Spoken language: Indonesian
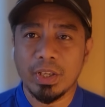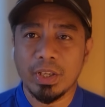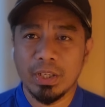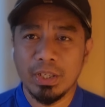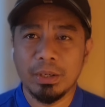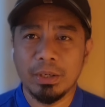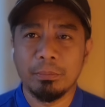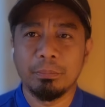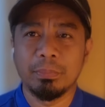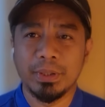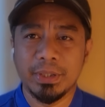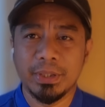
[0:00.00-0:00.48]

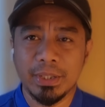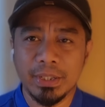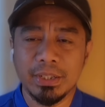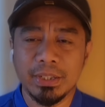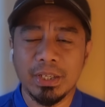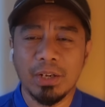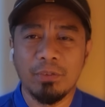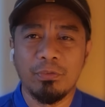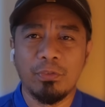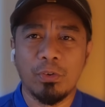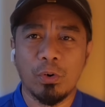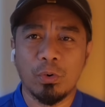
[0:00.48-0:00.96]
yang
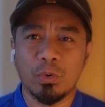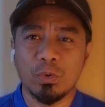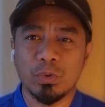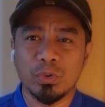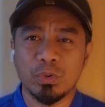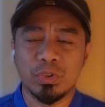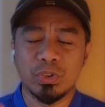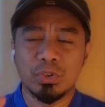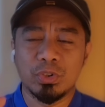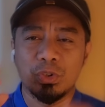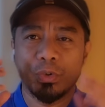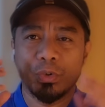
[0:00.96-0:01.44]
pentingnya
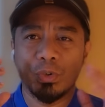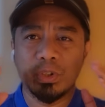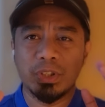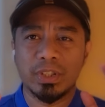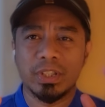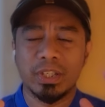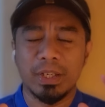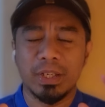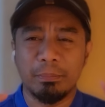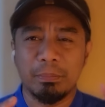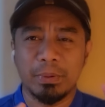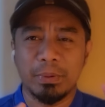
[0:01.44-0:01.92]
fokus
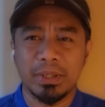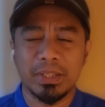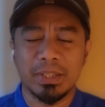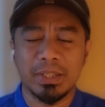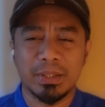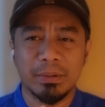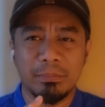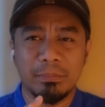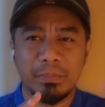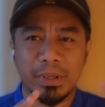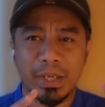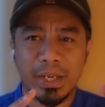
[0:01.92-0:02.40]
terus
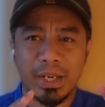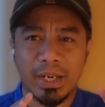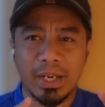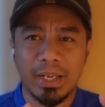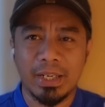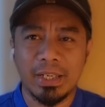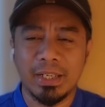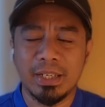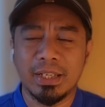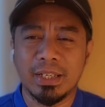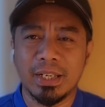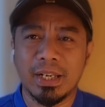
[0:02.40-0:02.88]
selepas
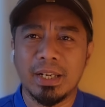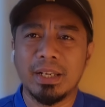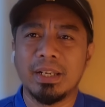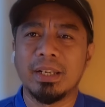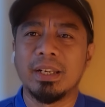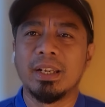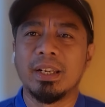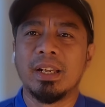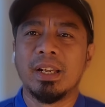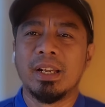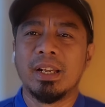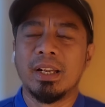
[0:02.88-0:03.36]

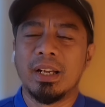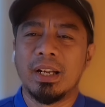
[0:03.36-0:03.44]
meraihkan